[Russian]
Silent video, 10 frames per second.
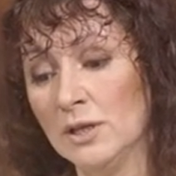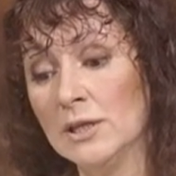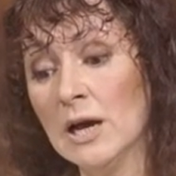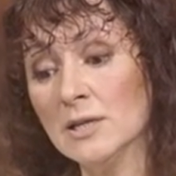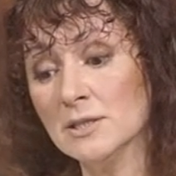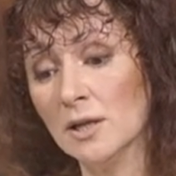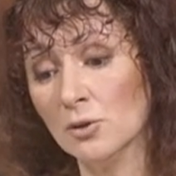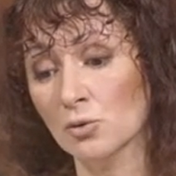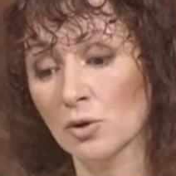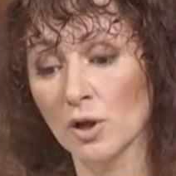«Я
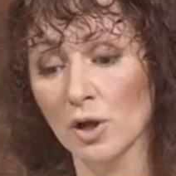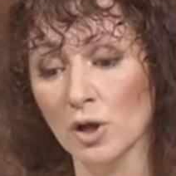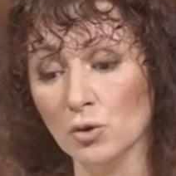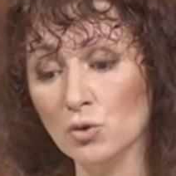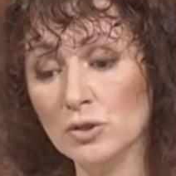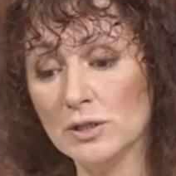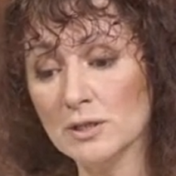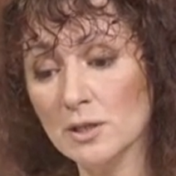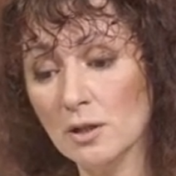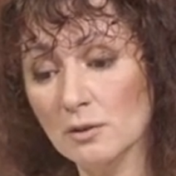знаю. То есть я
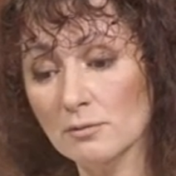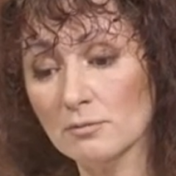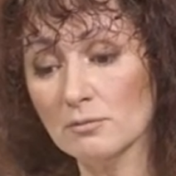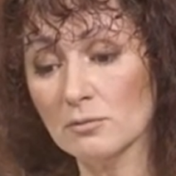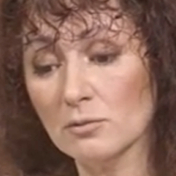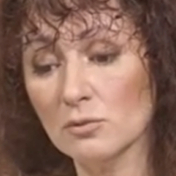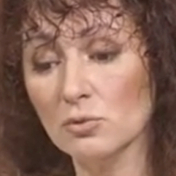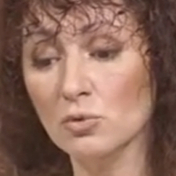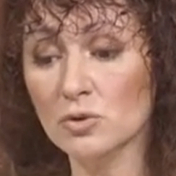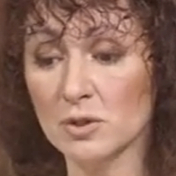знал,
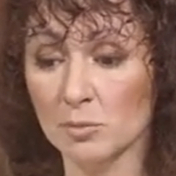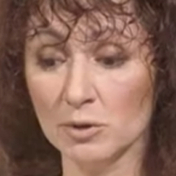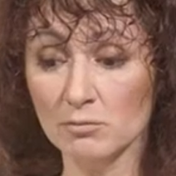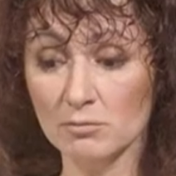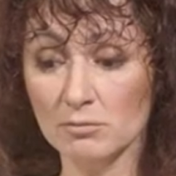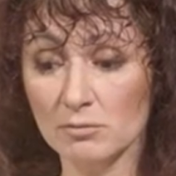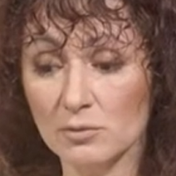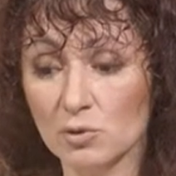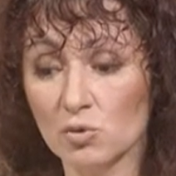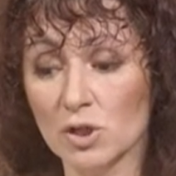но забыл», –
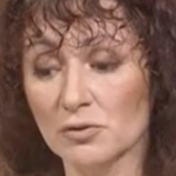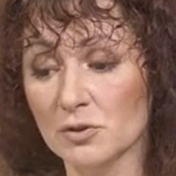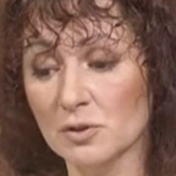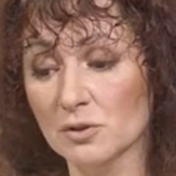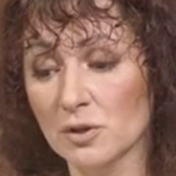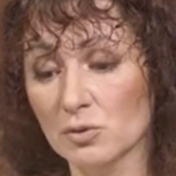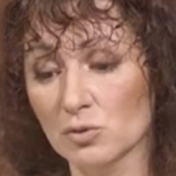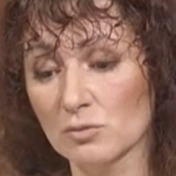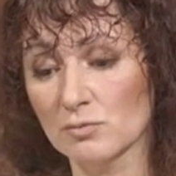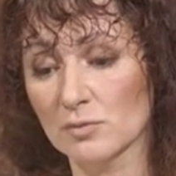тут же ответил Теодор.